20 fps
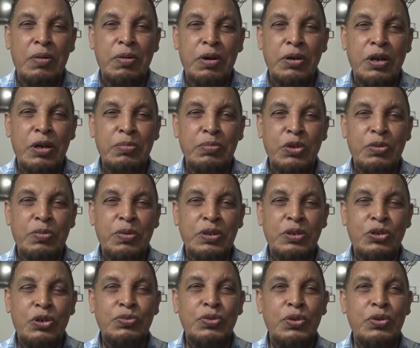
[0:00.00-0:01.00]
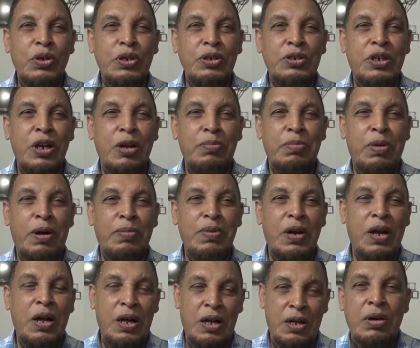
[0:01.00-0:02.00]
আমার নাম মোহাম্মদ রফিকুল ইসলাম
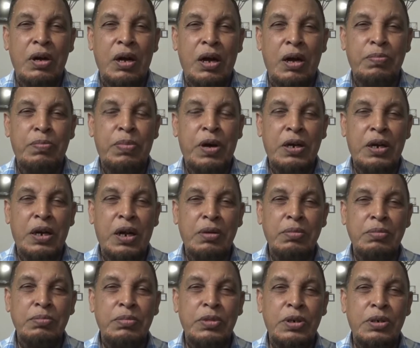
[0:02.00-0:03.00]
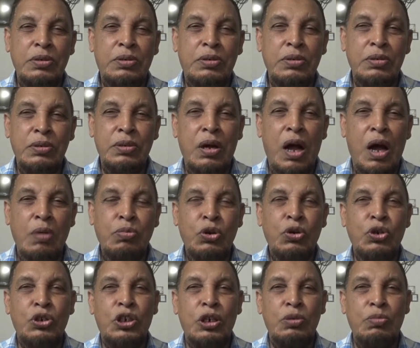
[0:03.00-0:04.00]
বাবলা আব্বার নাম মৃত
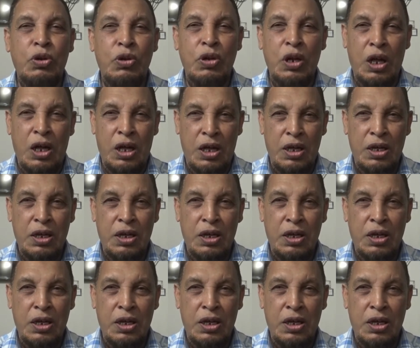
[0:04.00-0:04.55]
আবুল হোসেন মোল্লা